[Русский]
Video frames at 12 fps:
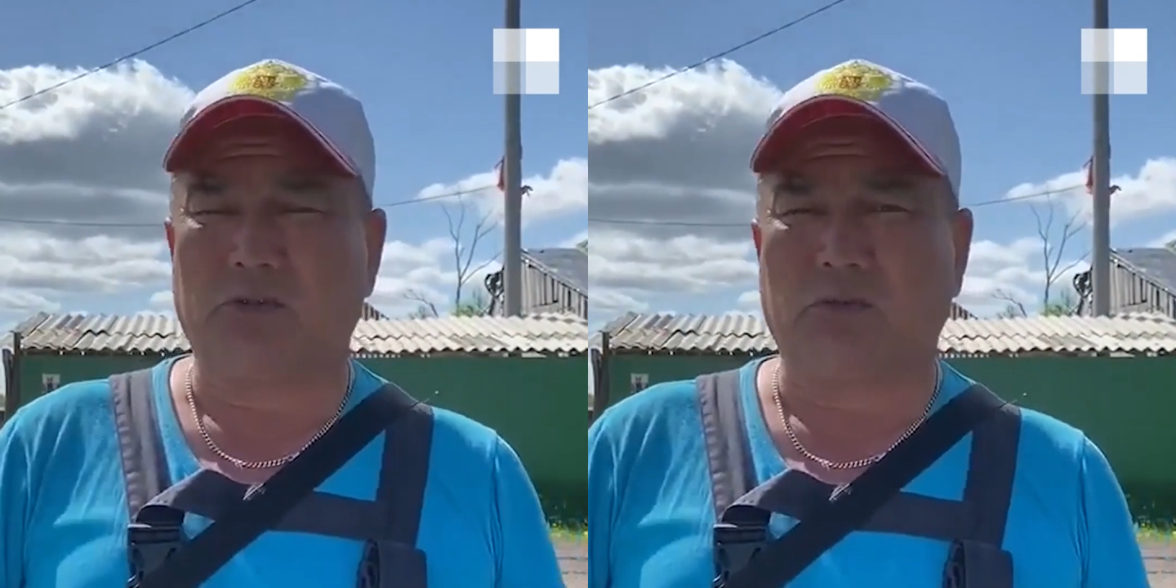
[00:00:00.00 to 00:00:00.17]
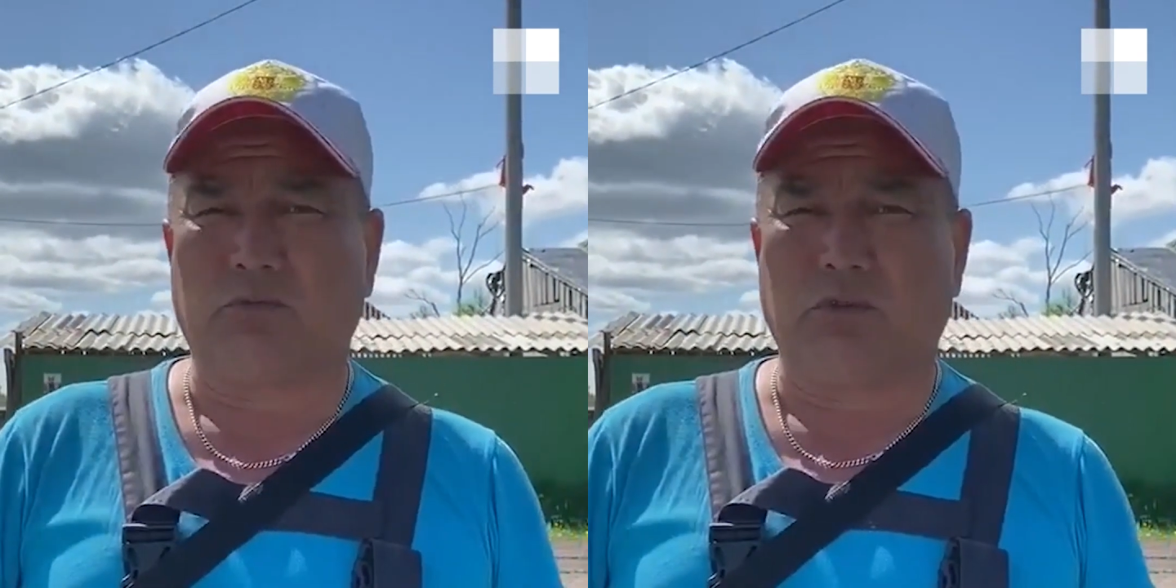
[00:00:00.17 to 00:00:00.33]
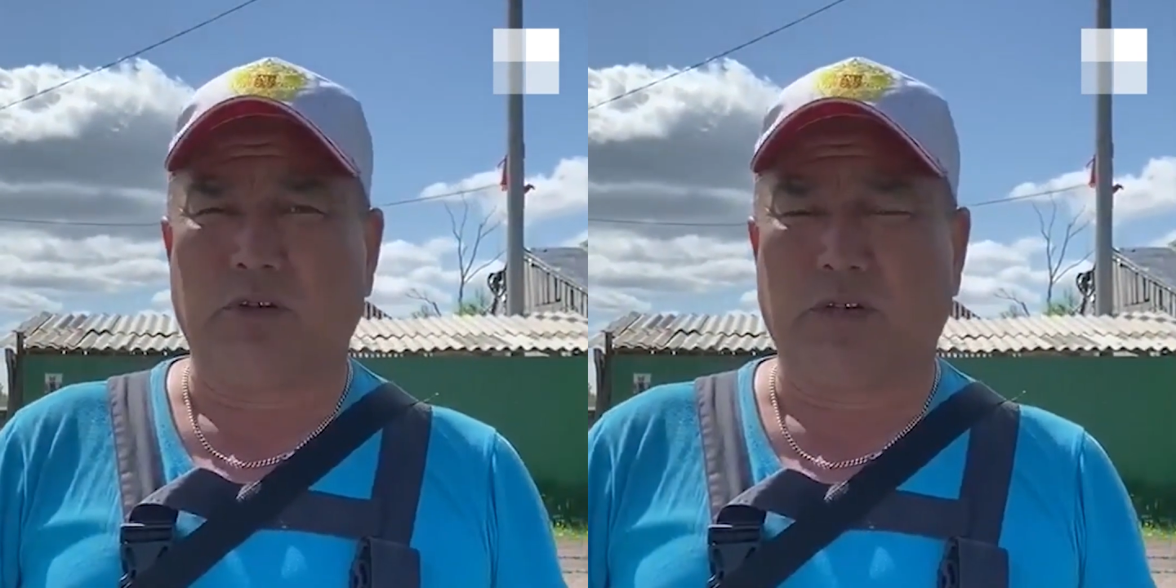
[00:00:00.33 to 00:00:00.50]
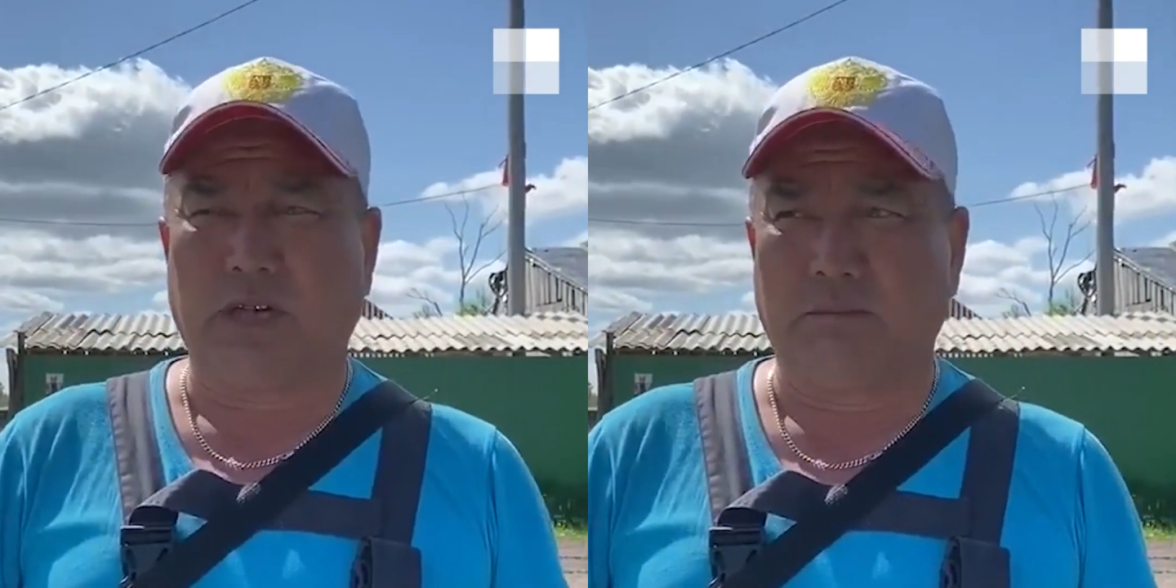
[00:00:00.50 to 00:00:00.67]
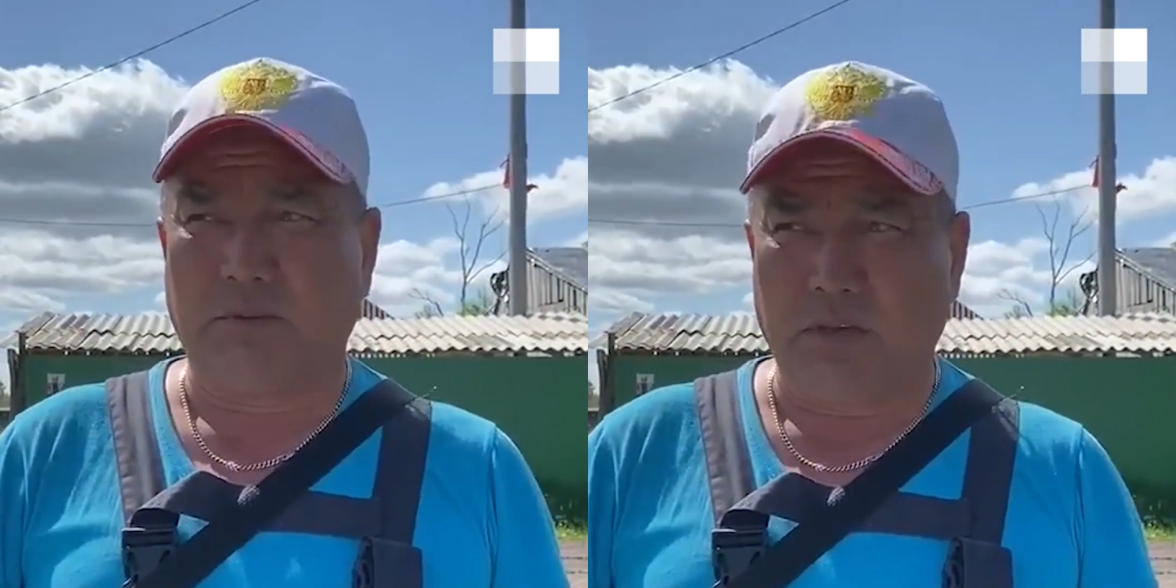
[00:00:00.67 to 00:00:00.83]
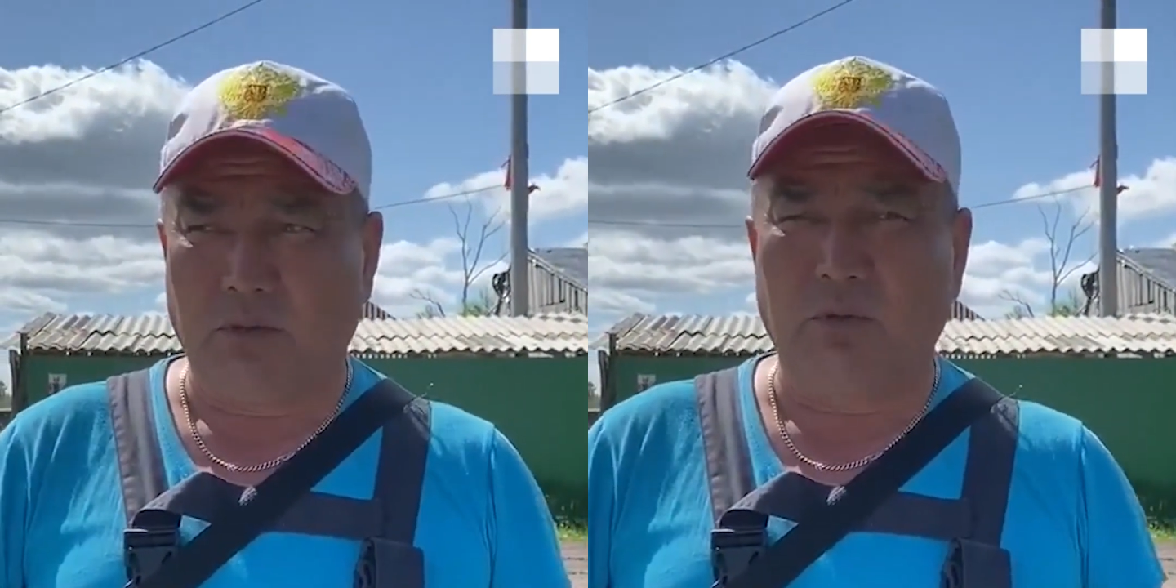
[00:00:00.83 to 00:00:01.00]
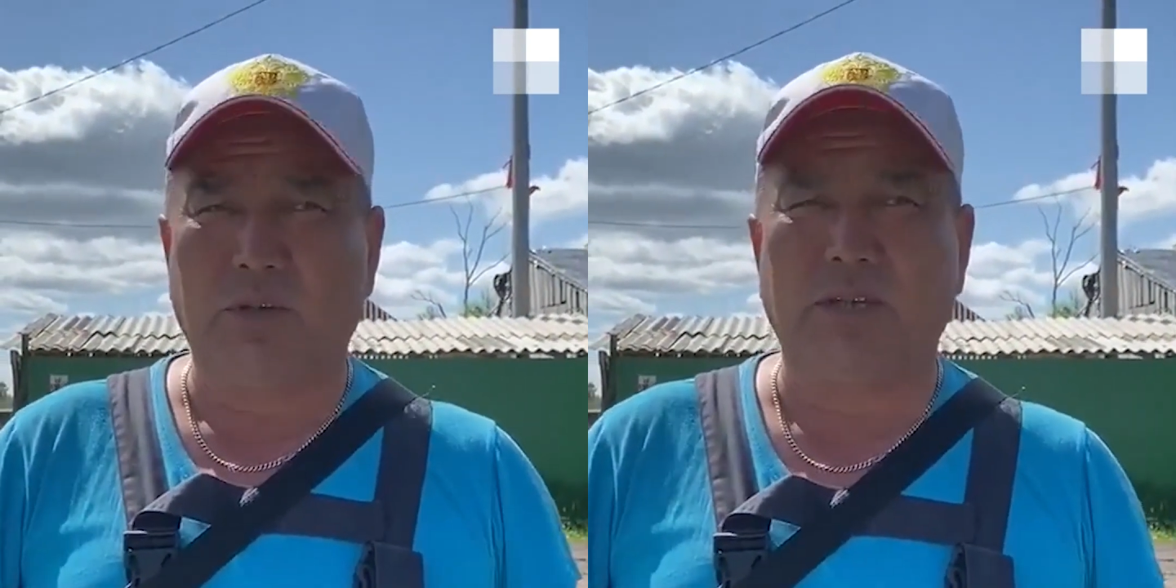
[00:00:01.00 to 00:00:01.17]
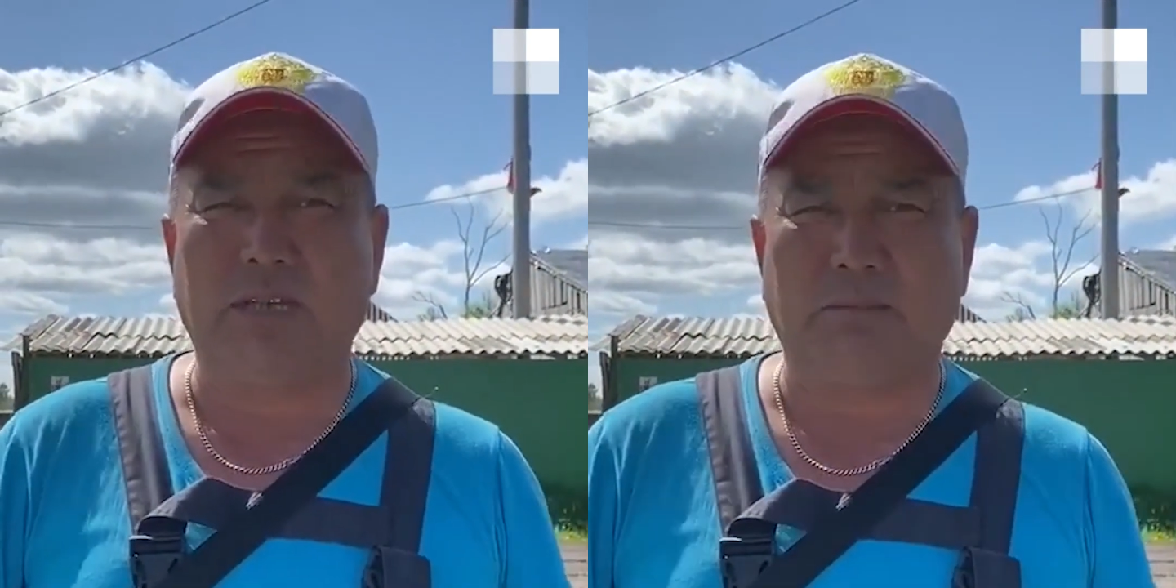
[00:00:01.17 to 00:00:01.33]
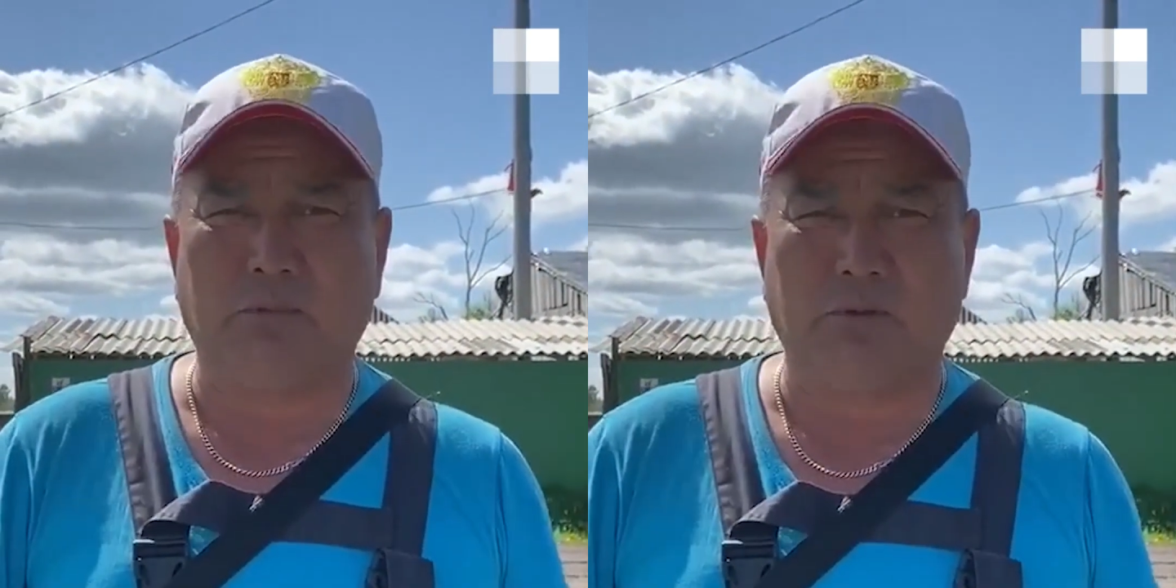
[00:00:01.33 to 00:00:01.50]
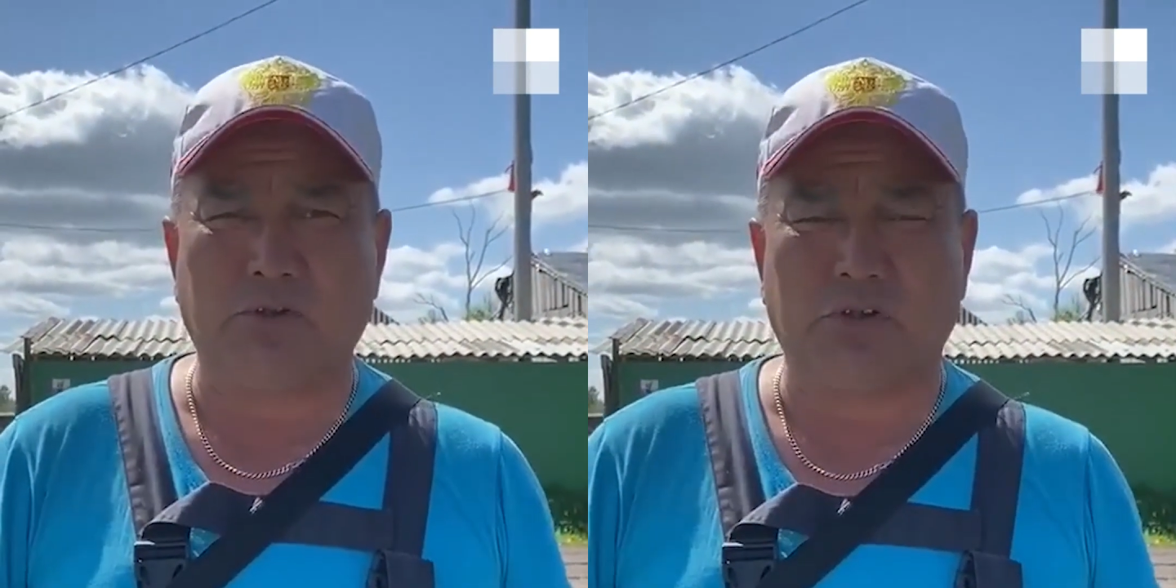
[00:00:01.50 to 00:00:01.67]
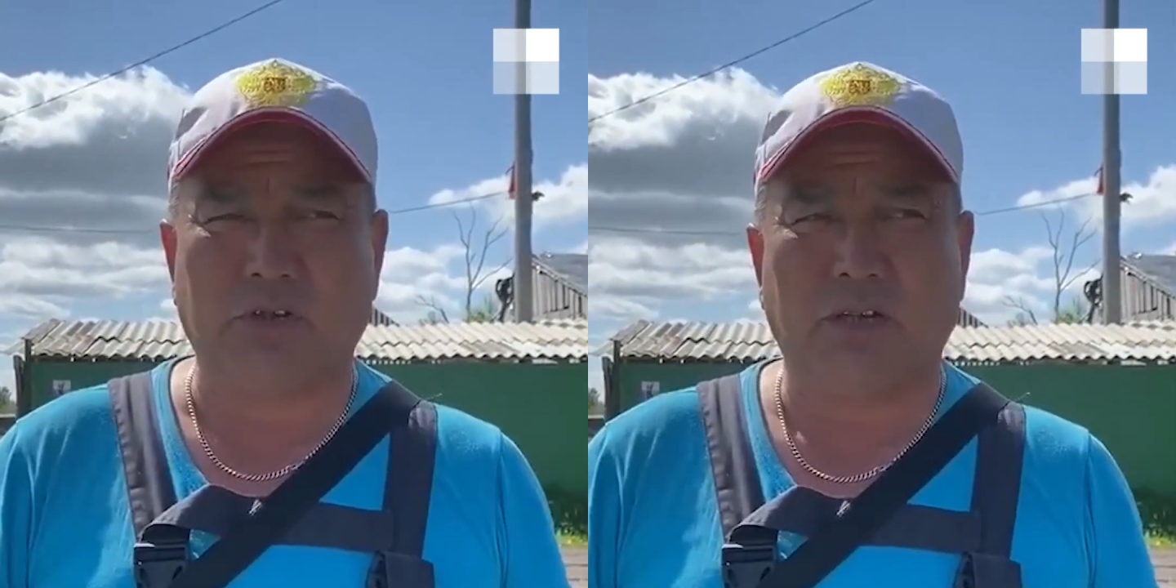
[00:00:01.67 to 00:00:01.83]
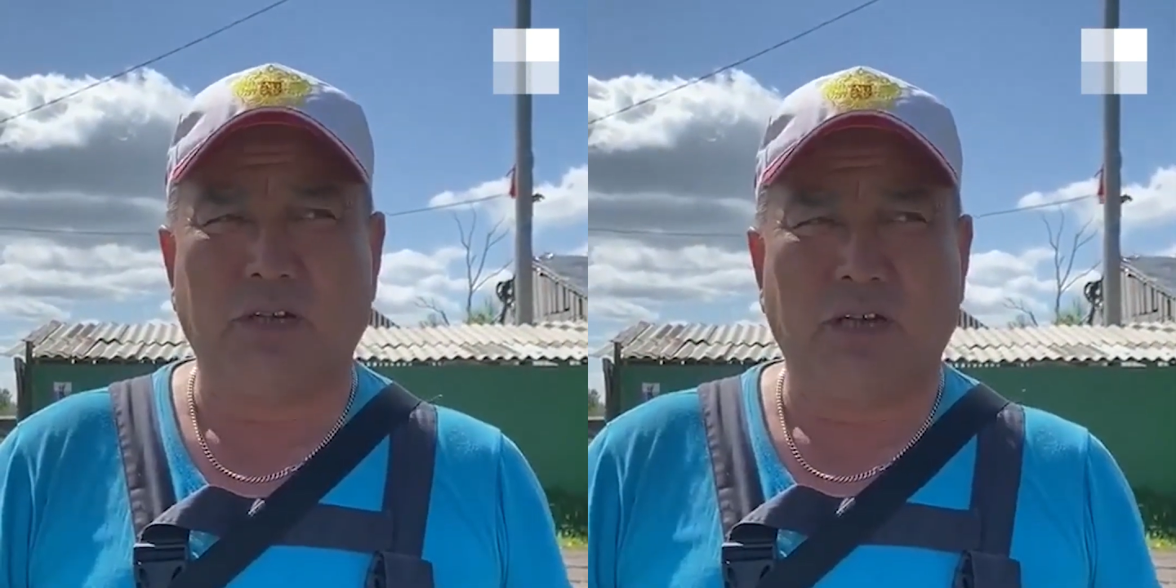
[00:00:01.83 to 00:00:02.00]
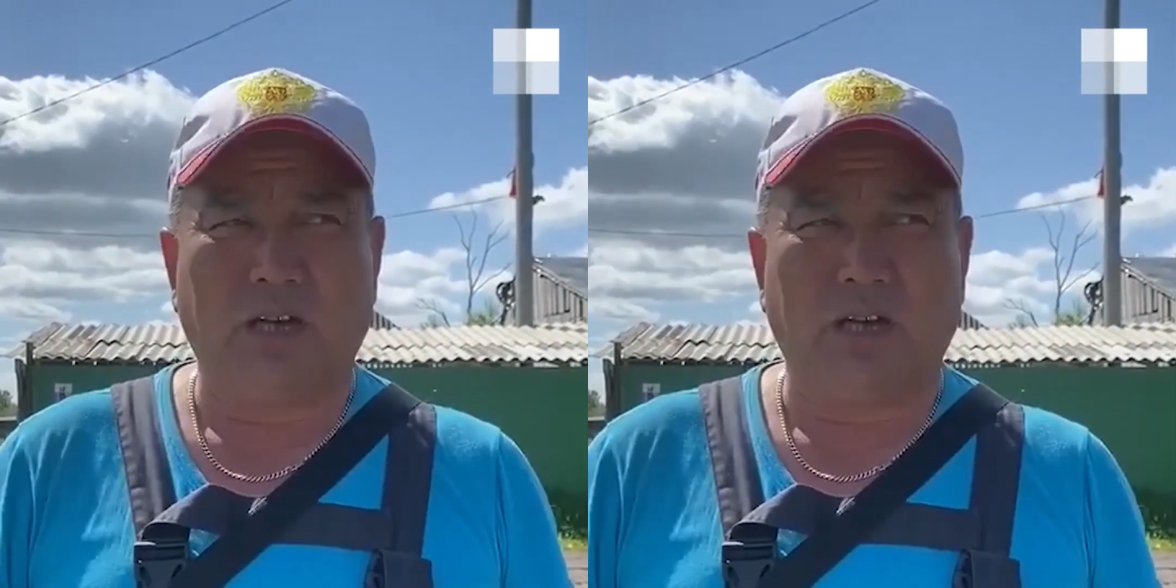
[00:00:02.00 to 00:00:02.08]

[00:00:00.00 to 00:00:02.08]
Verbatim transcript: что вроде как бы налоги не оплачены,